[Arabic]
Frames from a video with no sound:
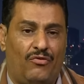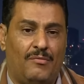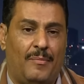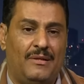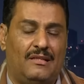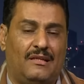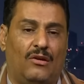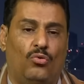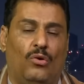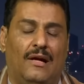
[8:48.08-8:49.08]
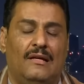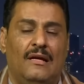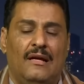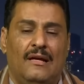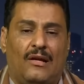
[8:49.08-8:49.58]
بين تلك القوات
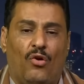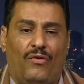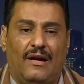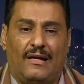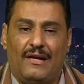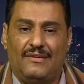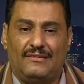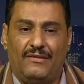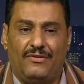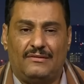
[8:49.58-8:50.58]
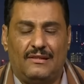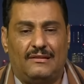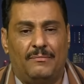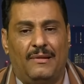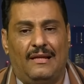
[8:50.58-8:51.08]
كيف
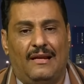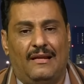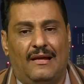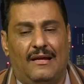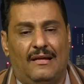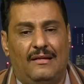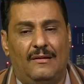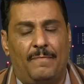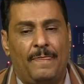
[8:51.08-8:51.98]
سيتم يعني